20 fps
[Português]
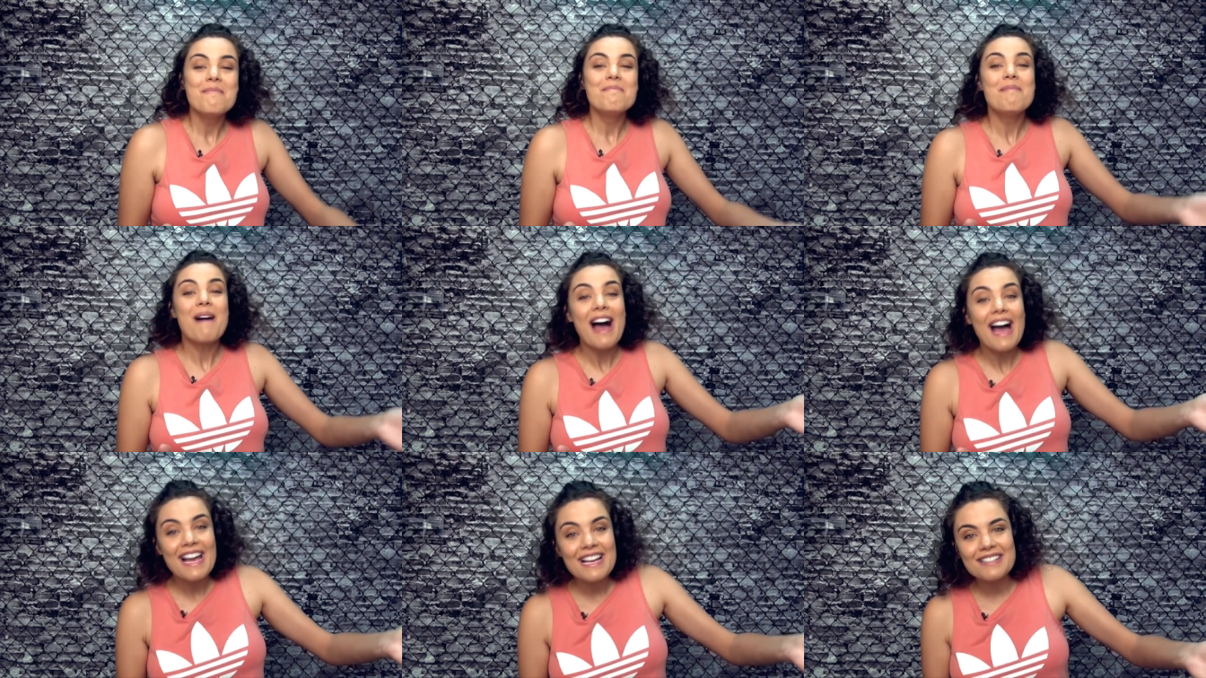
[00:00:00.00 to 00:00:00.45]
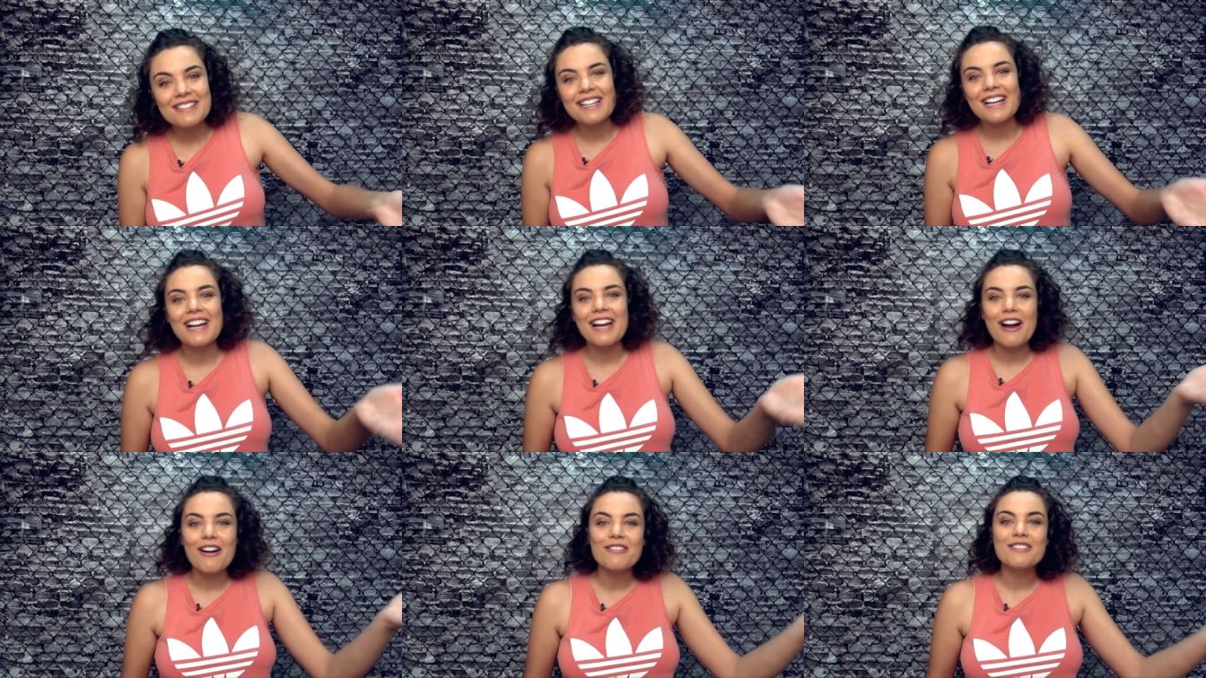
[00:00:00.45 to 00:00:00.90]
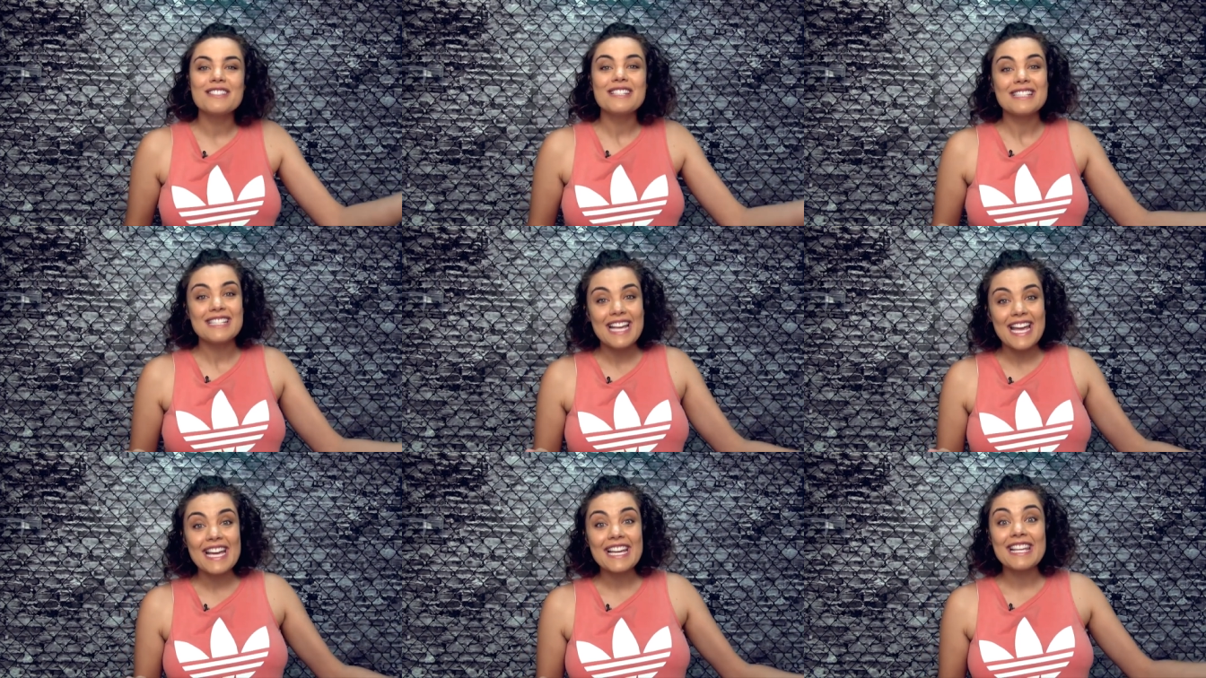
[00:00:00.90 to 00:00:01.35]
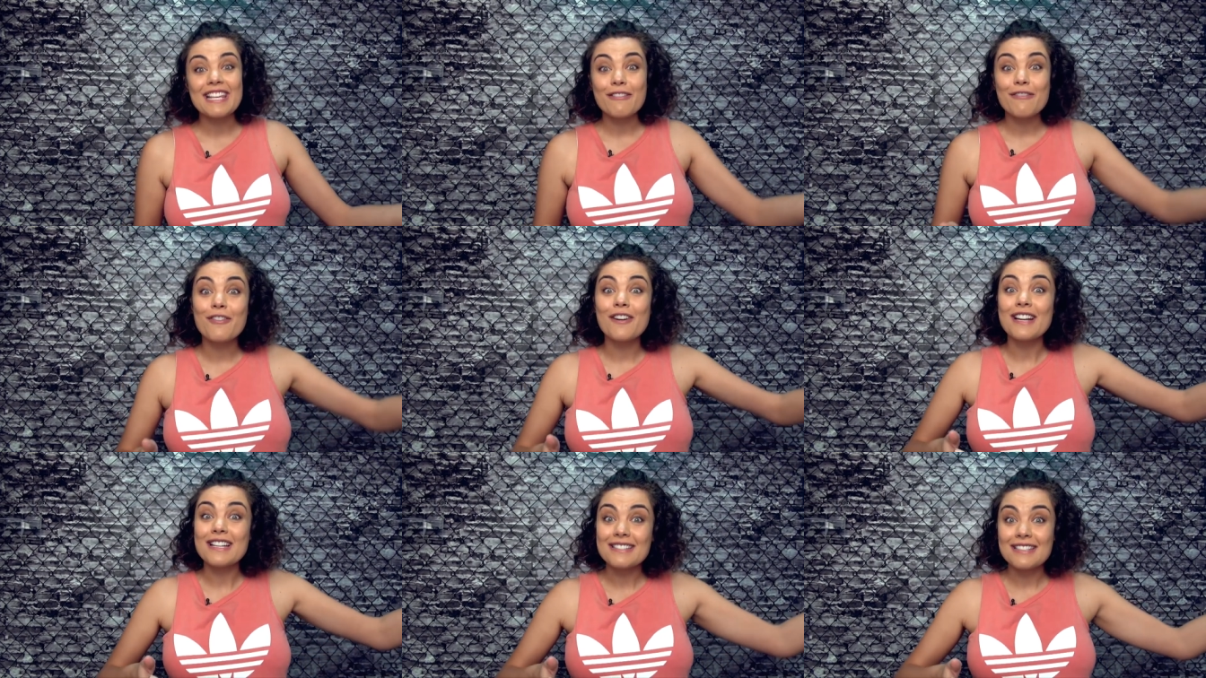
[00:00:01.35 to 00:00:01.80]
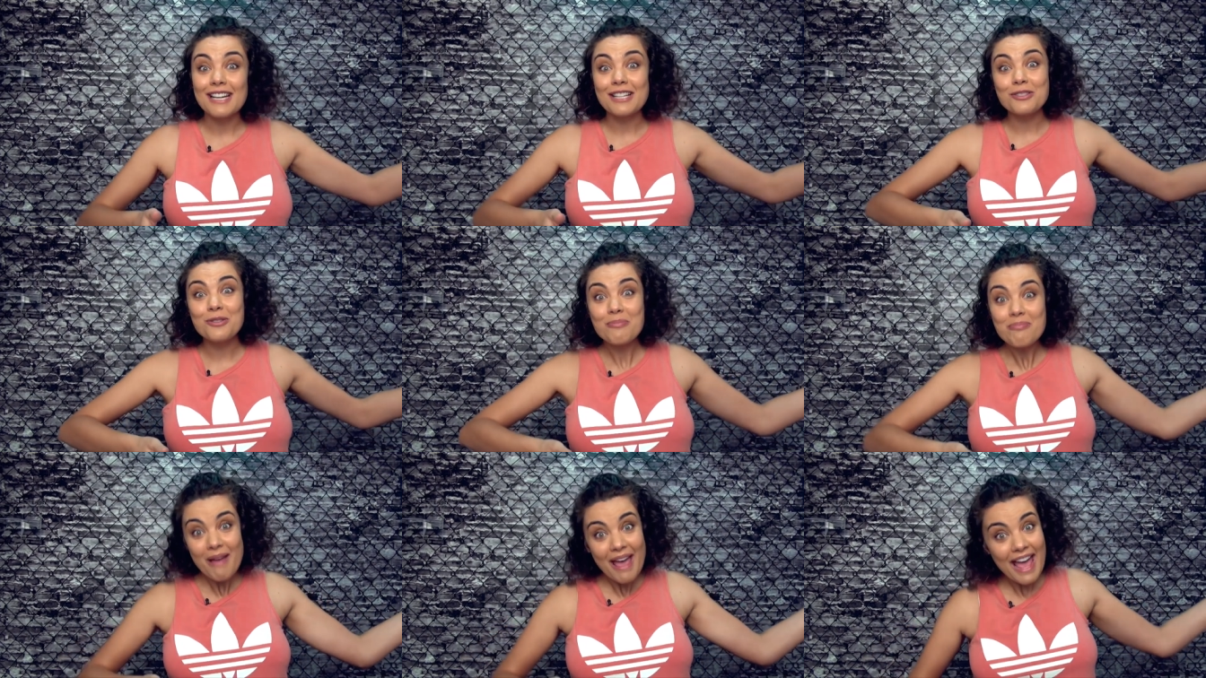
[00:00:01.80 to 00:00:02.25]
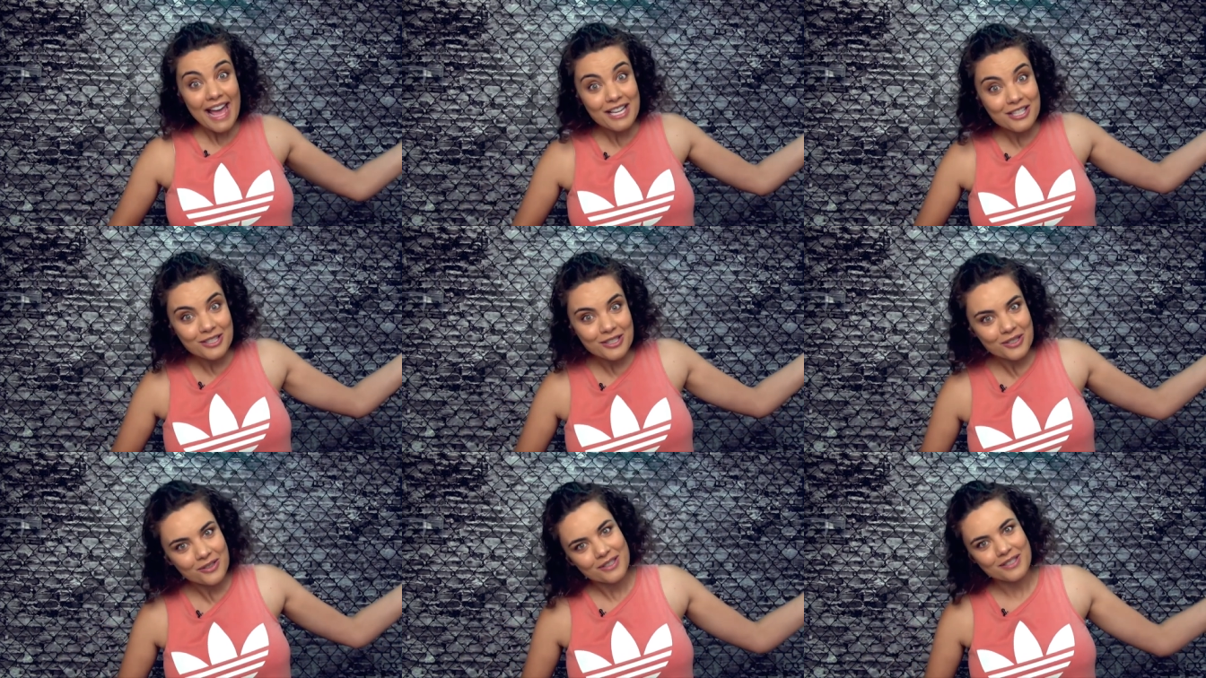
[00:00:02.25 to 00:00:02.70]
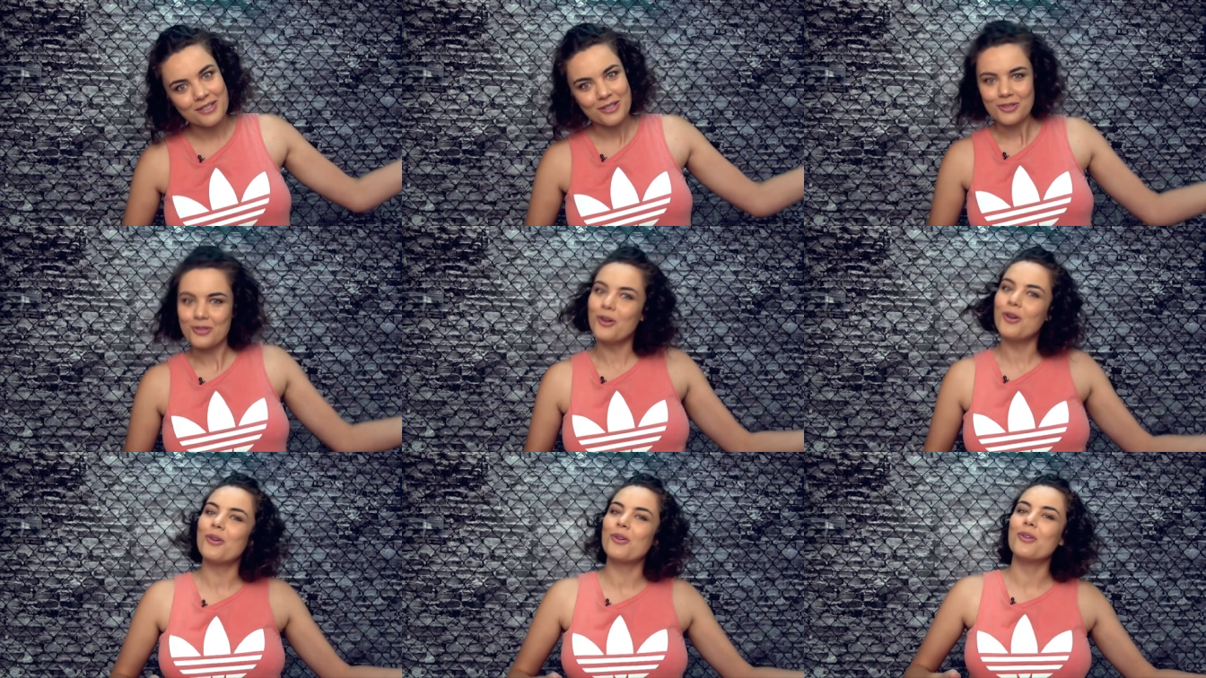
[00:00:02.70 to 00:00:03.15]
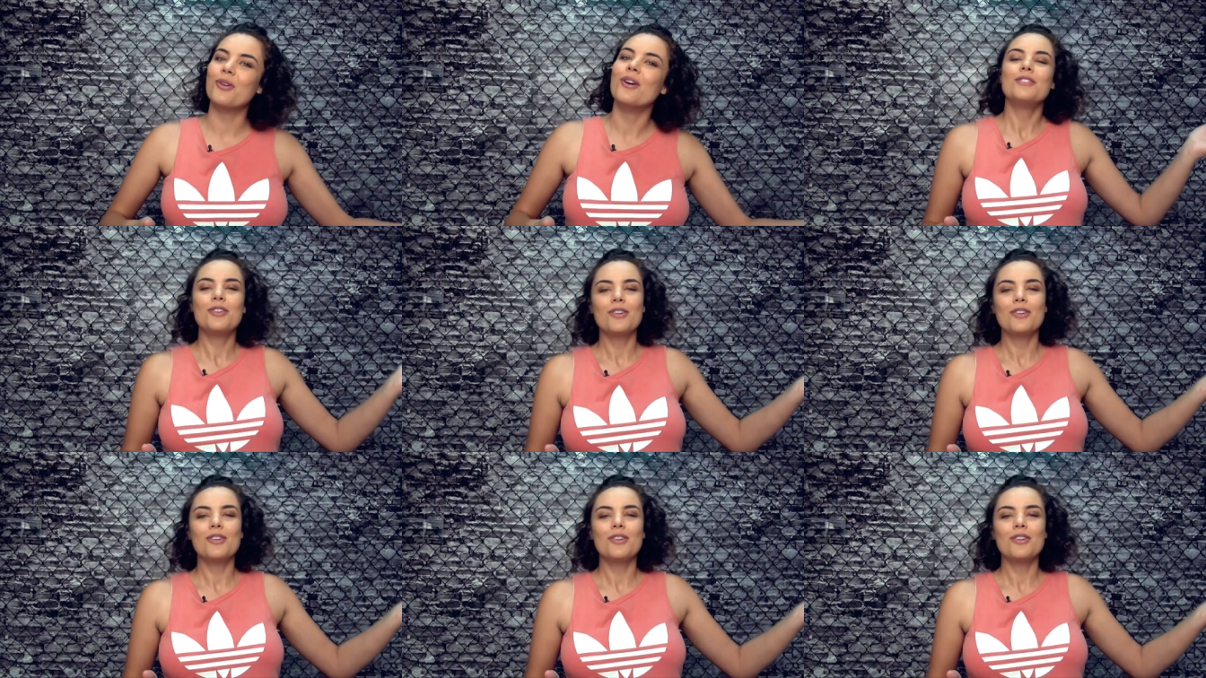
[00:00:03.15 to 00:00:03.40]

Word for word: Mas legal dizer que foi na cidade do México esse jogo,